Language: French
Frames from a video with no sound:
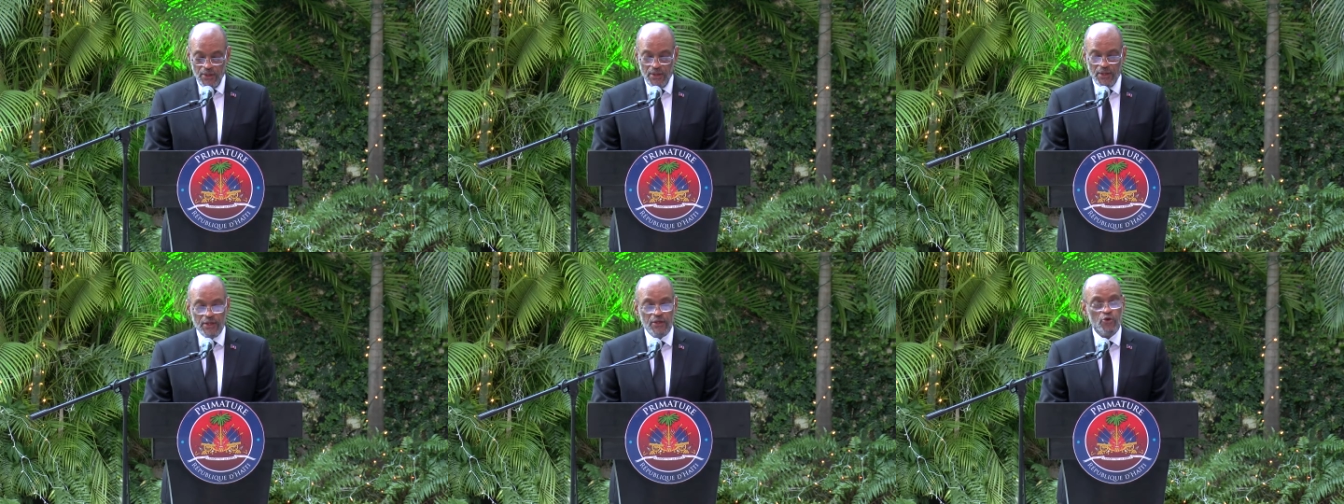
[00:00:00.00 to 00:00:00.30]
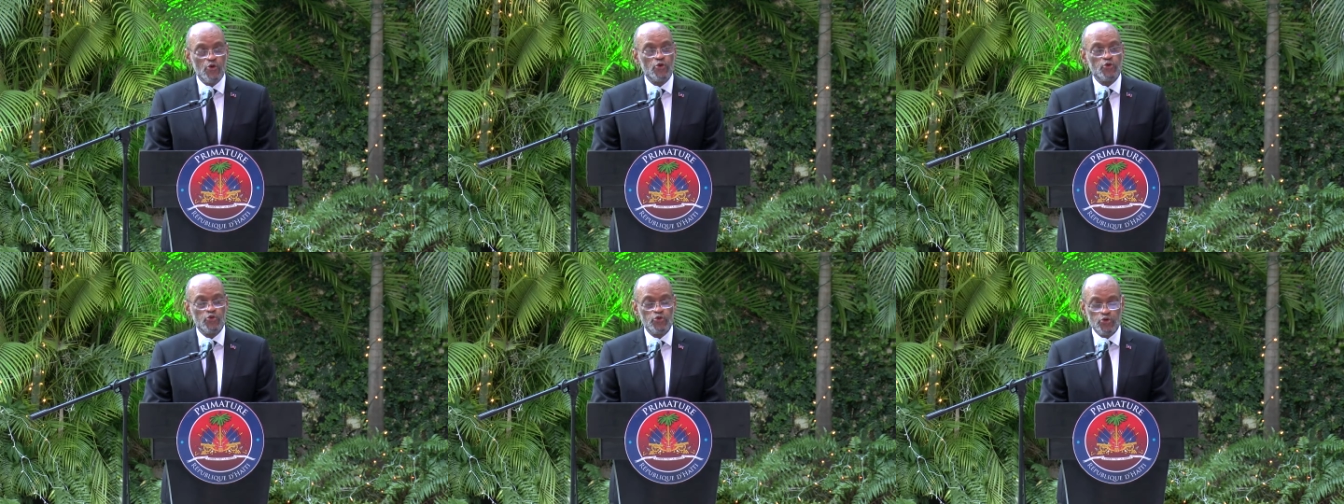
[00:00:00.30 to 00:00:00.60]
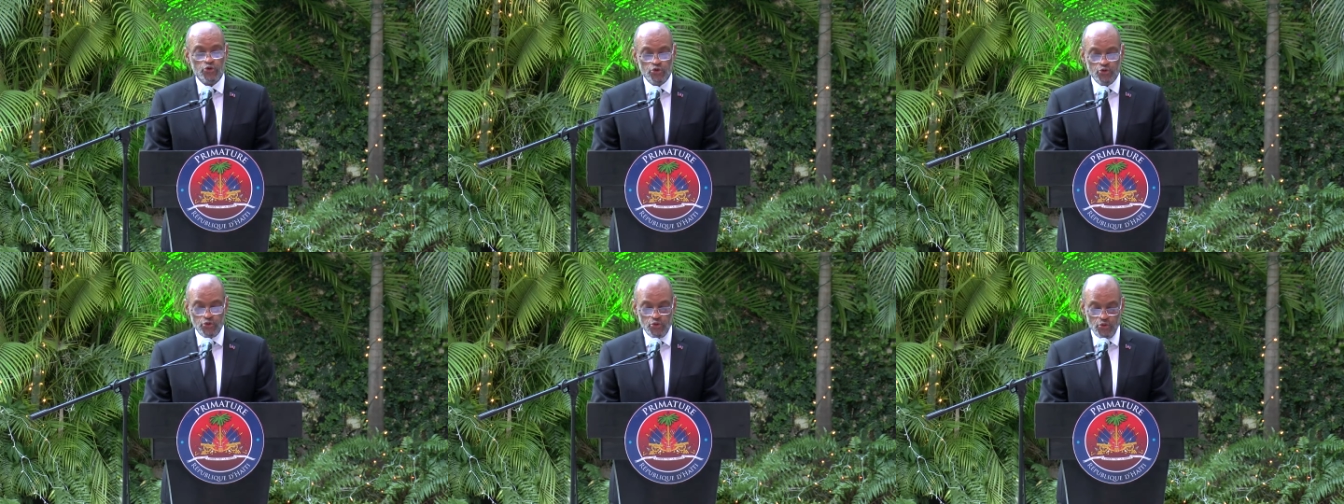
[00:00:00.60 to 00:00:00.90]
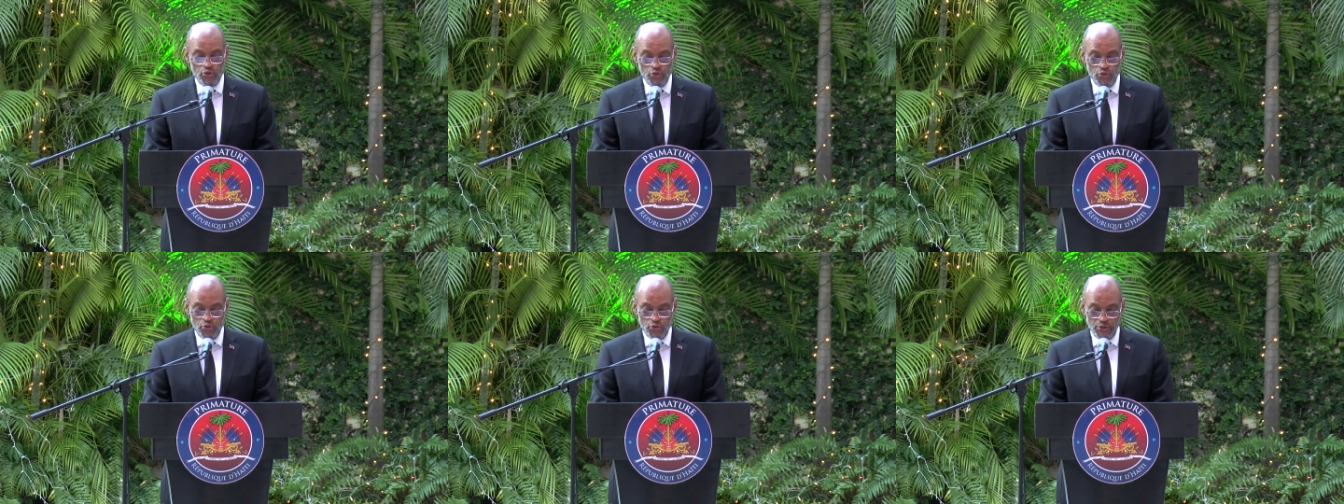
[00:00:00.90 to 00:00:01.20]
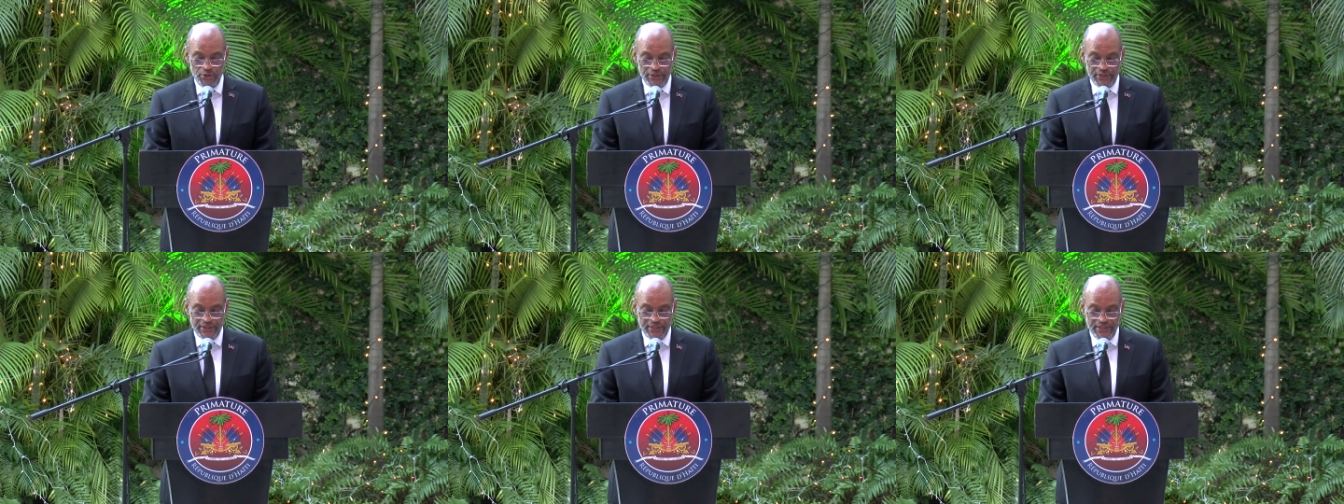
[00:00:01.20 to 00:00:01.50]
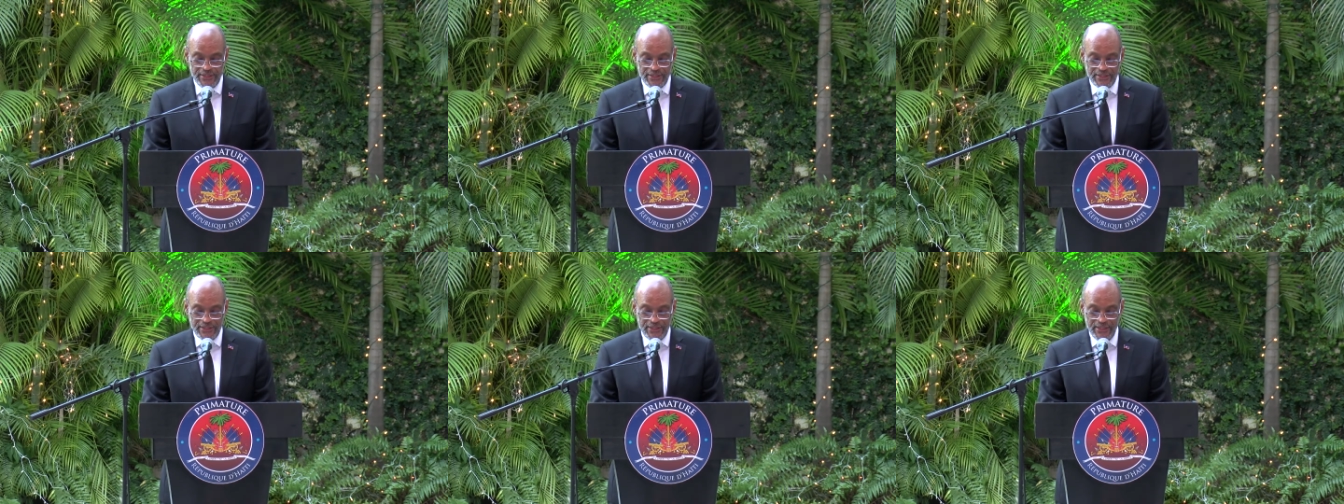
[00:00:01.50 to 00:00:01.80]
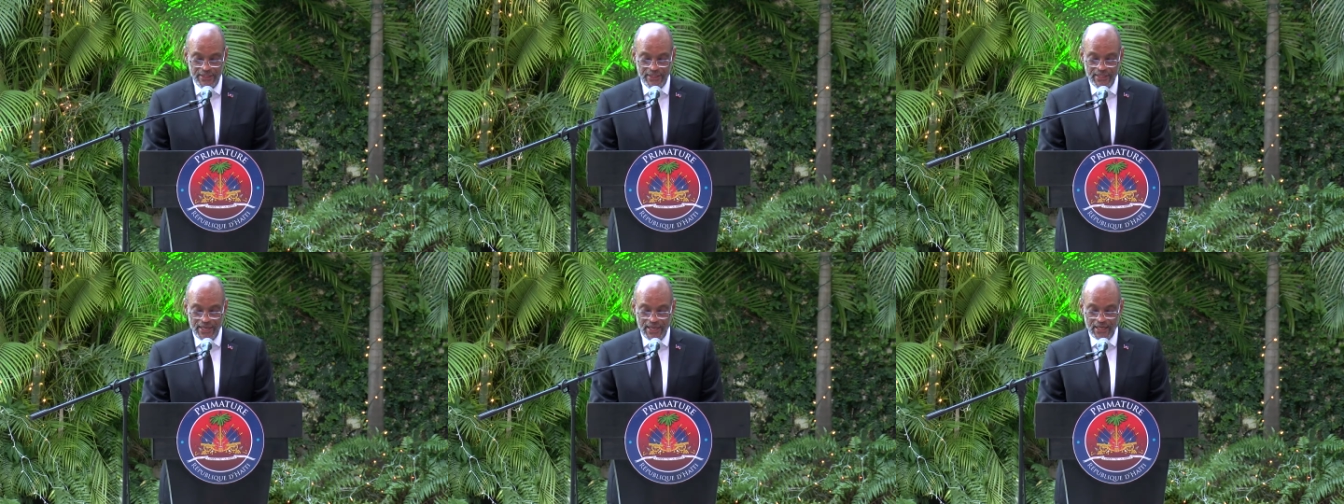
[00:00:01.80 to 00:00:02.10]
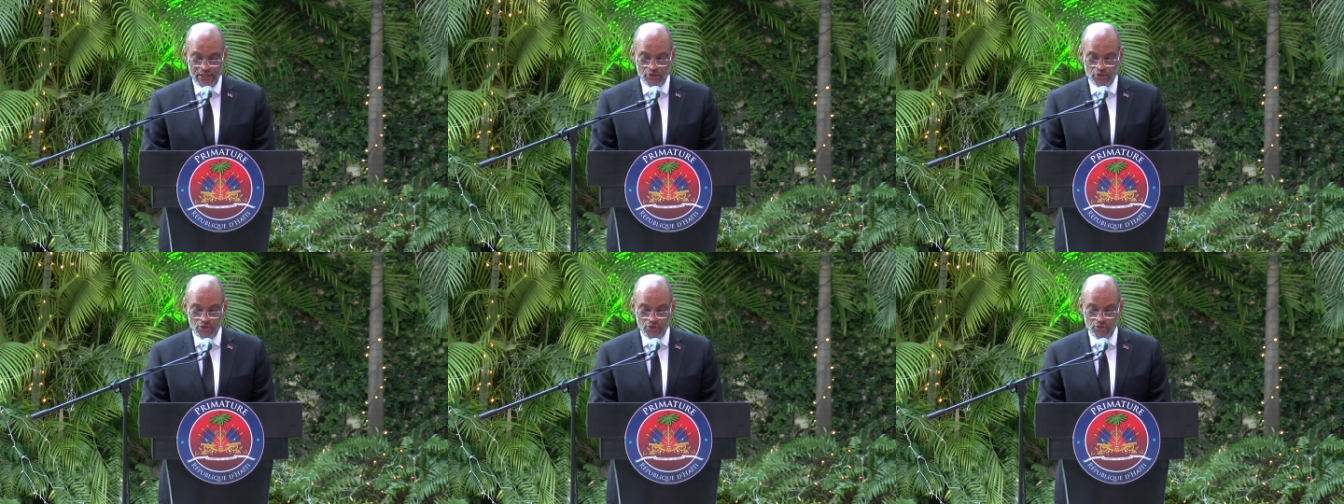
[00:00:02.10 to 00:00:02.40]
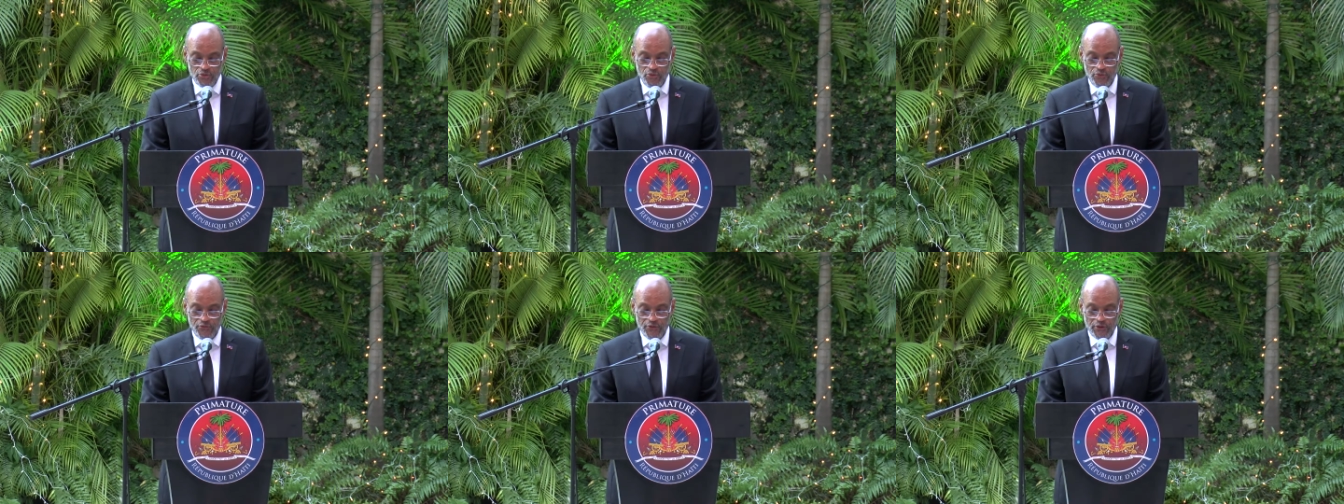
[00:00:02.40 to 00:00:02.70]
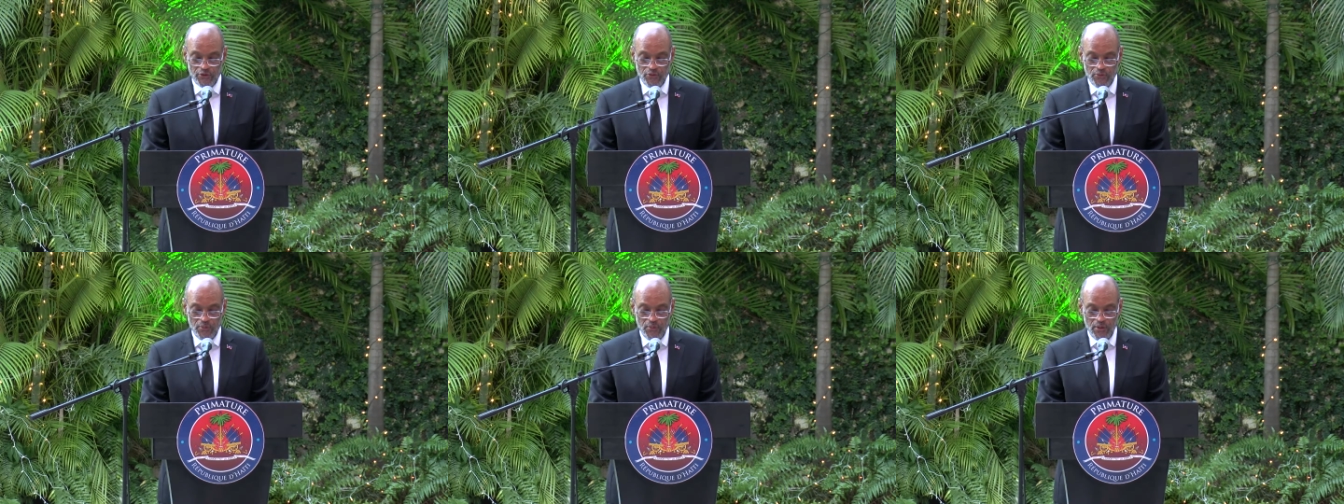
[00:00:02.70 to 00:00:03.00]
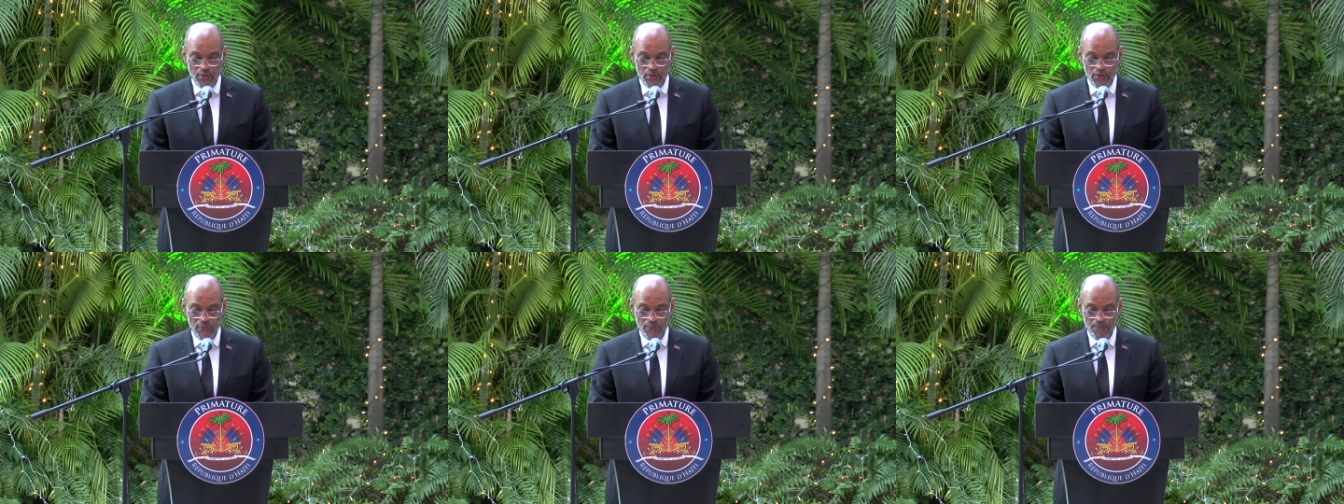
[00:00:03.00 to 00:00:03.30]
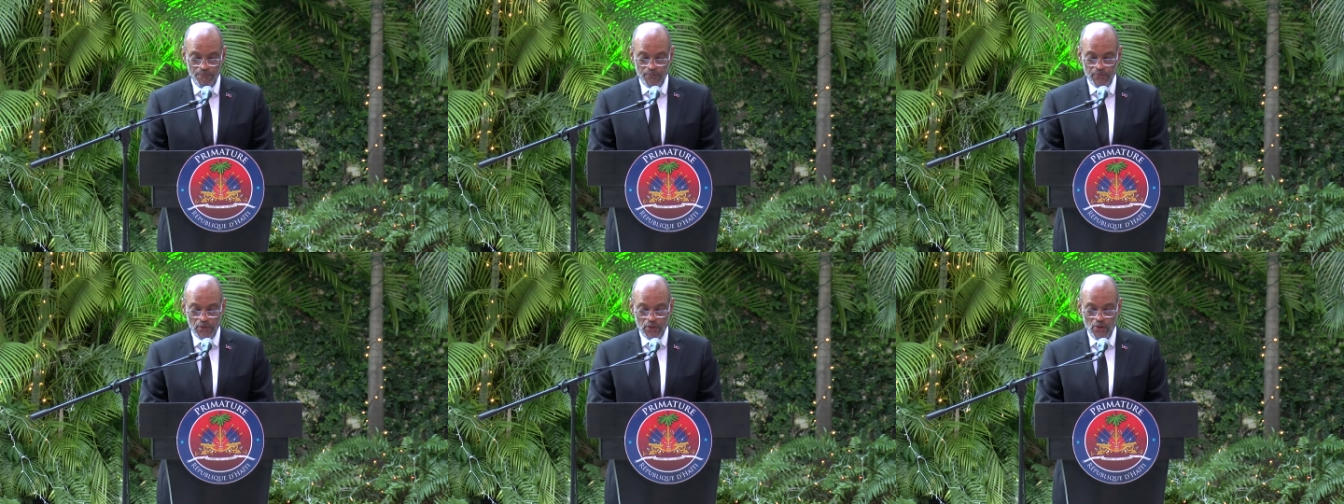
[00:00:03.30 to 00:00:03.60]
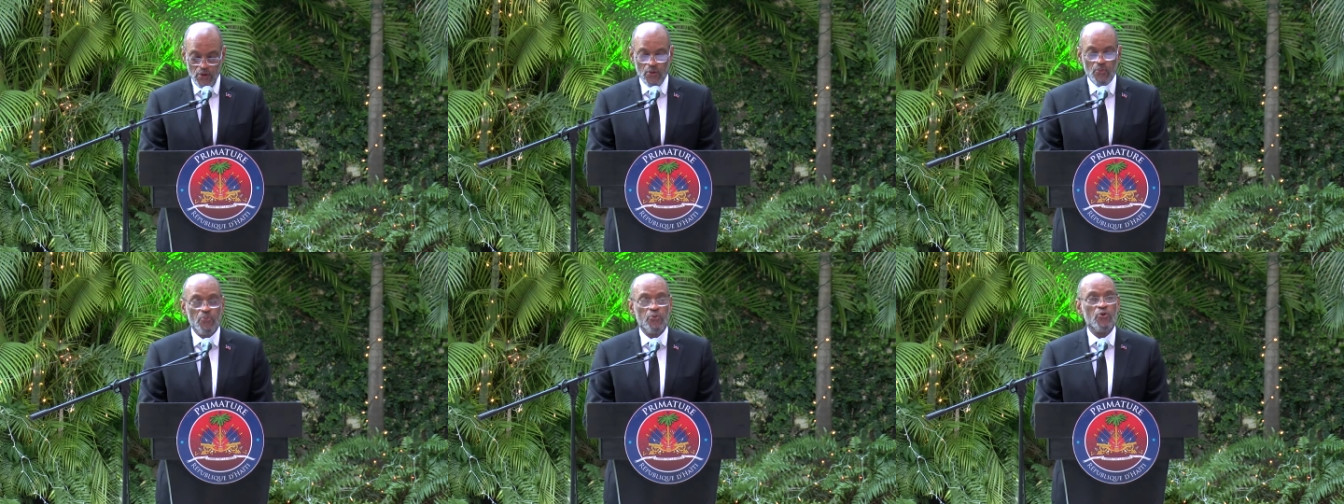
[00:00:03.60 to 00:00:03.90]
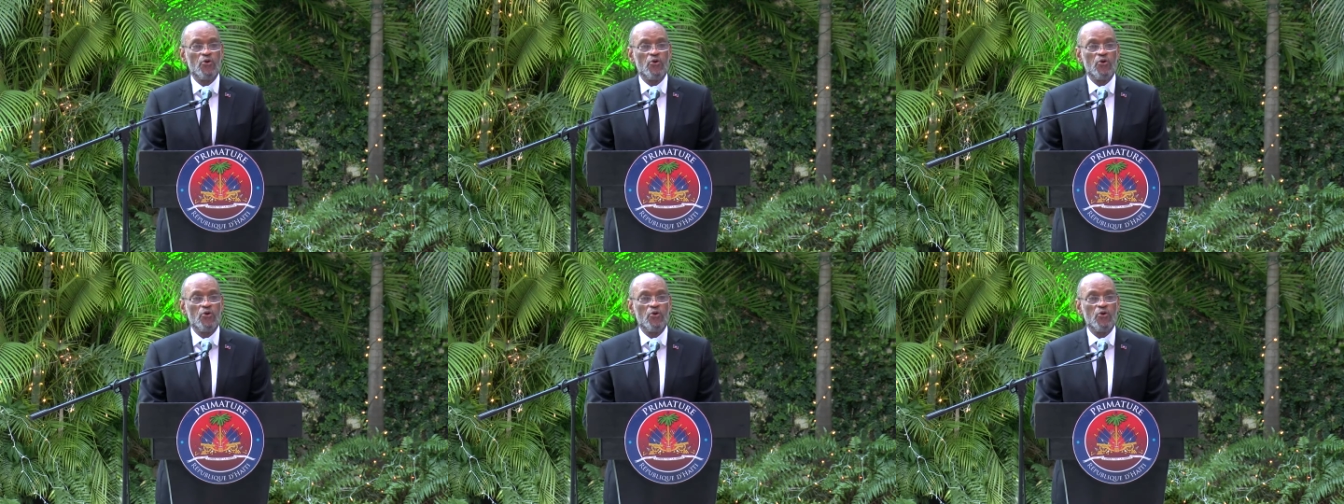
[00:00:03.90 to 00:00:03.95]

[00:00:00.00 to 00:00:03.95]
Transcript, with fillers: qui ont soutenu jusqu'ici l'action du gouvernement pour